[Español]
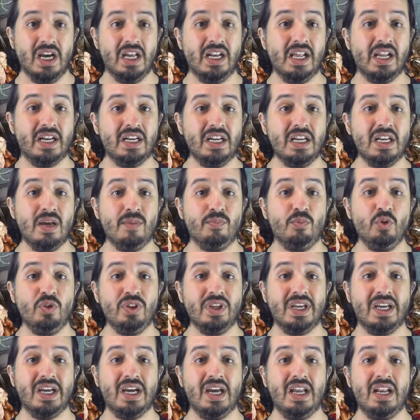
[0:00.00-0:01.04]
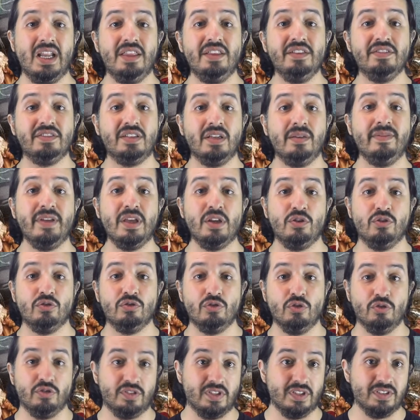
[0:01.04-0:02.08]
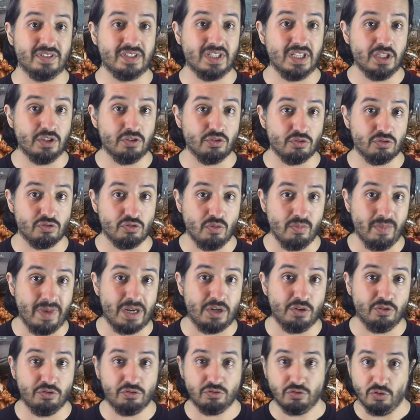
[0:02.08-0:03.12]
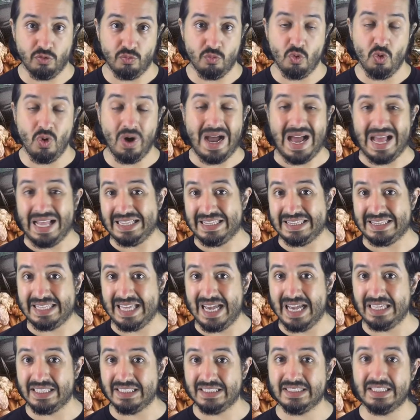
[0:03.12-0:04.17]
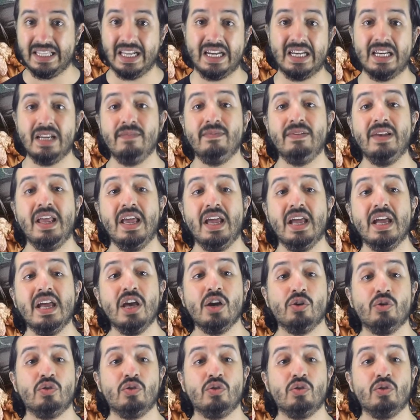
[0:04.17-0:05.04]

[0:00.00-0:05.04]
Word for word: A la reina búdica la describieron los escritos romanos como alta y terrible,